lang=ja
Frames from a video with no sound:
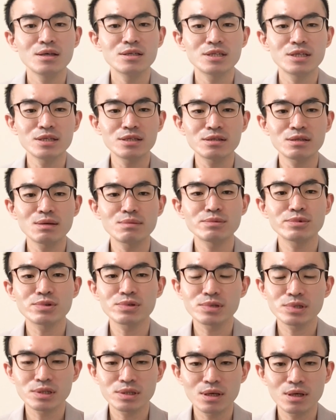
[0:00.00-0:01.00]
システム
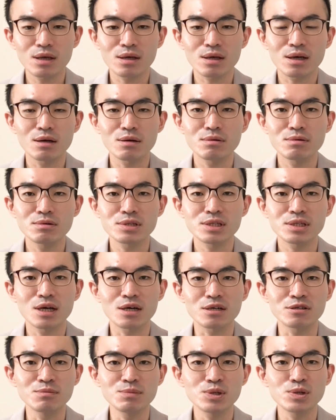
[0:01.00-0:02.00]
として看護師
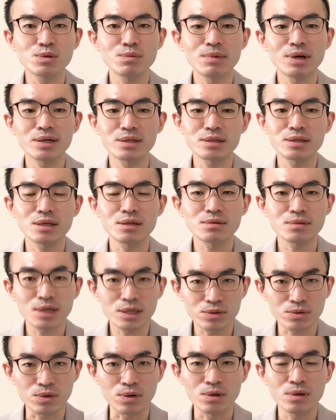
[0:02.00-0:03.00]
が組み込まれている
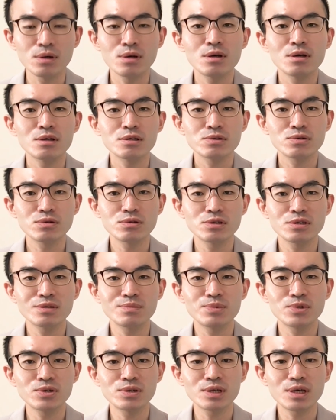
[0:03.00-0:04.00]
かと、そうい
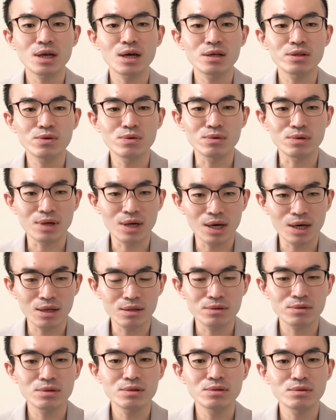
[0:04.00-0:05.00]
う病院かどう
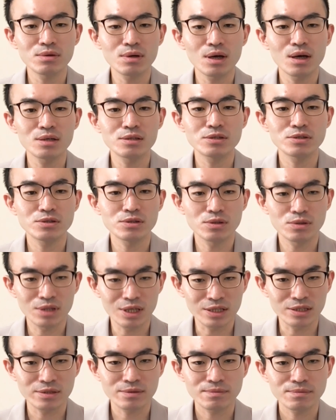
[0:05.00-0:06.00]
かというのが重要
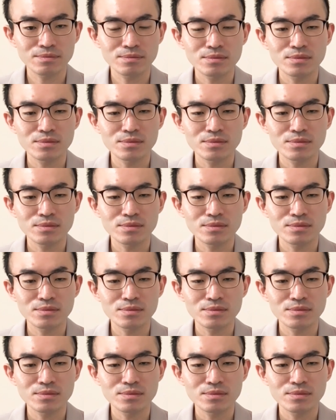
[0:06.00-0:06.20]
です。